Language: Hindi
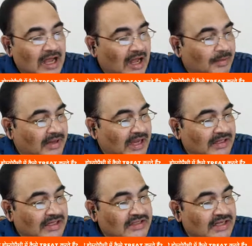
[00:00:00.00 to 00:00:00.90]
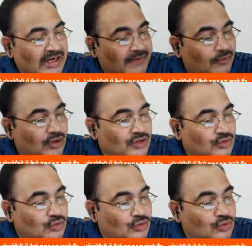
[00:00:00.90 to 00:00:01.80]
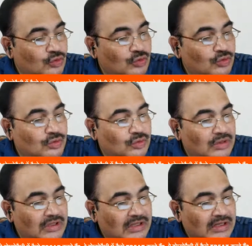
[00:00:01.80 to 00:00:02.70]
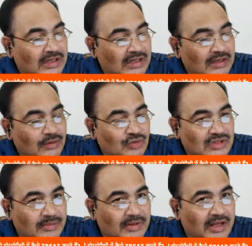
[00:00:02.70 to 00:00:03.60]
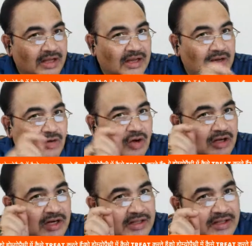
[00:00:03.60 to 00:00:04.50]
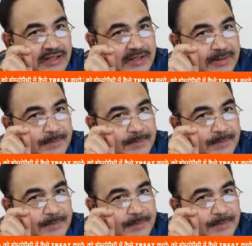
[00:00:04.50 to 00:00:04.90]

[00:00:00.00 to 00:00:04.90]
हम कैक्टस ग्रैंडिफ्लोरस को उस समय कॉल करते हैं